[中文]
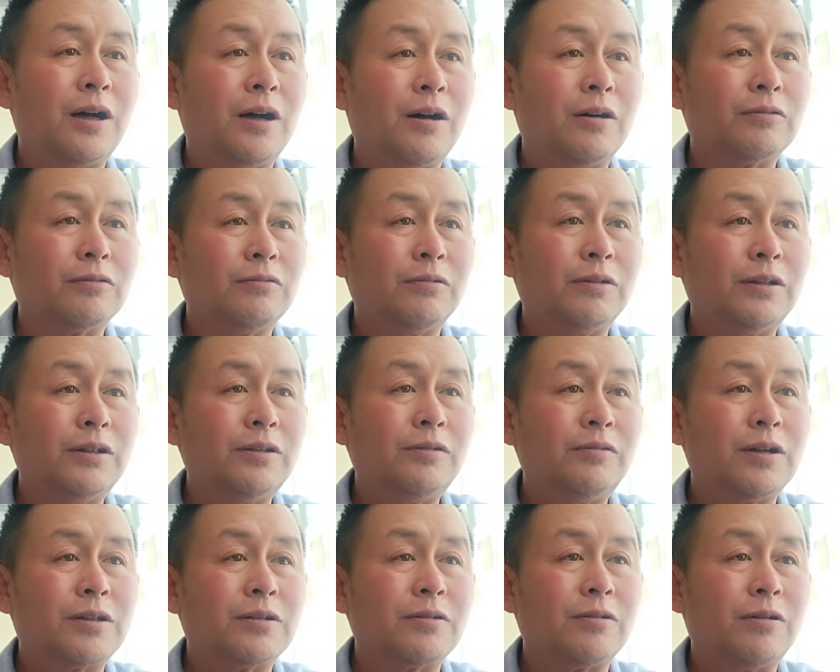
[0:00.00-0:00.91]
好多的
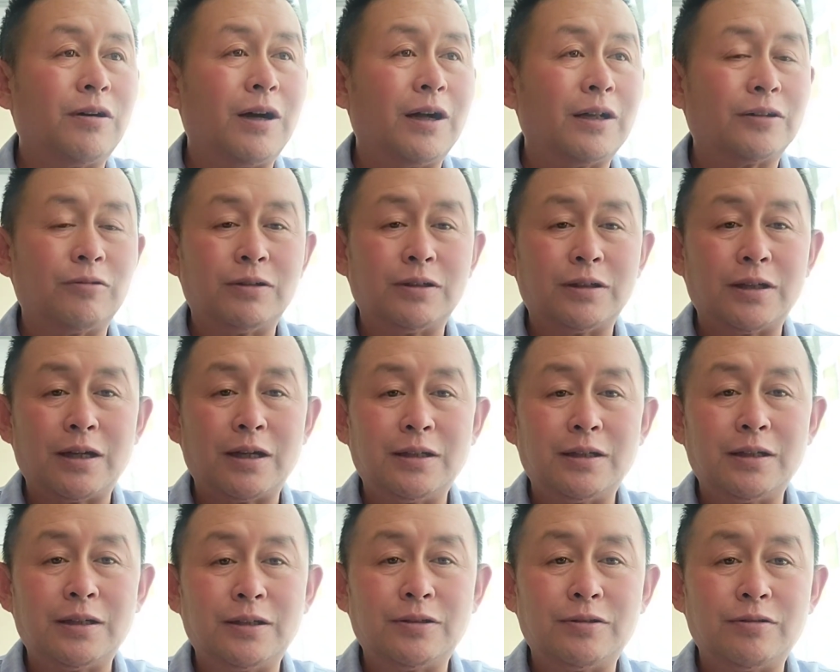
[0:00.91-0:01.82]
乐手啊，都是他
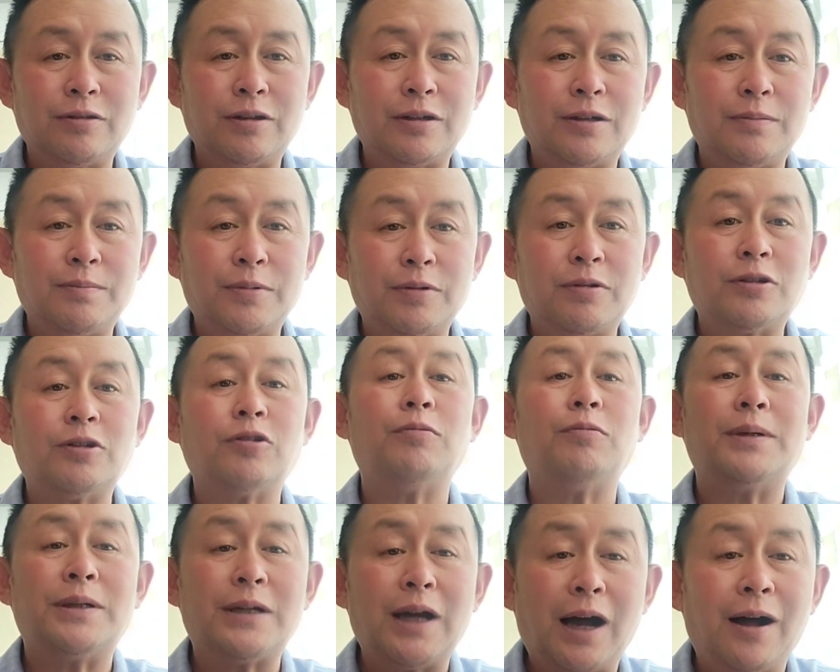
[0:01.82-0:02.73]
的学生，比如说
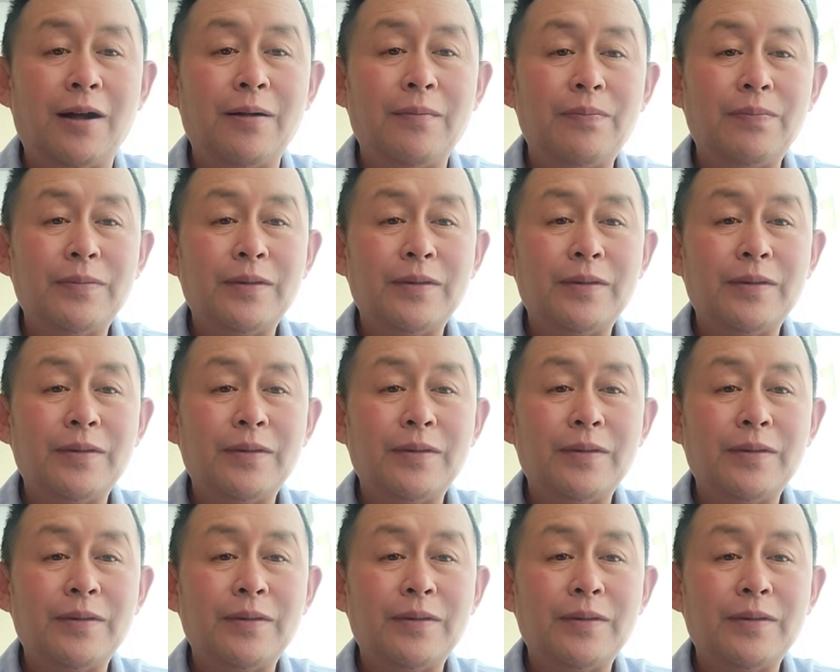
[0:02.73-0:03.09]
周笔畅，